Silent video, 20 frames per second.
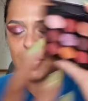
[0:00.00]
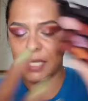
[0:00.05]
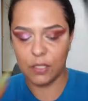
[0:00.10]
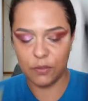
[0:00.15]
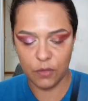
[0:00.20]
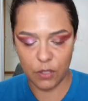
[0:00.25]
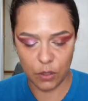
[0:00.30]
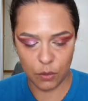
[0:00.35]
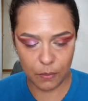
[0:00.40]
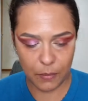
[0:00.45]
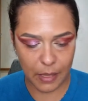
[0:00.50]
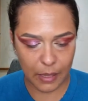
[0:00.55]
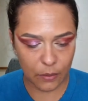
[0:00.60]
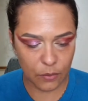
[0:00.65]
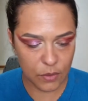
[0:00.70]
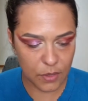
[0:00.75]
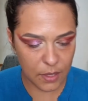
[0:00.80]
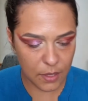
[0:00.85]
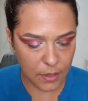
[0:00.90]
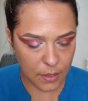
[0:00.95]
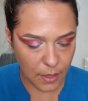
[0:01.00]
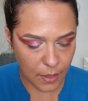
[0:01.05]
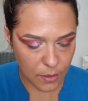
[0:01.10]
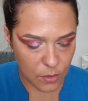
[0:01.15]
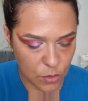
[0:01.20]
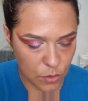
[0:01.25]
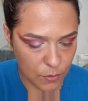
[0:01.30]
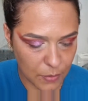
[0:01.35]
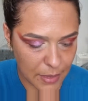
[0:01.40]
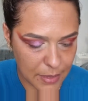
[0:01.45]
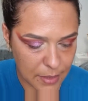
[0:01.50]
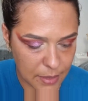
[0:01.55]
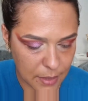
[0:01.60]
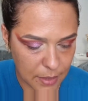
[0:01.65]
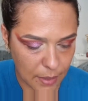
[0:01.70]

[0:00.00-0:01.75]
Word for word: mais frio, menos intenso, mais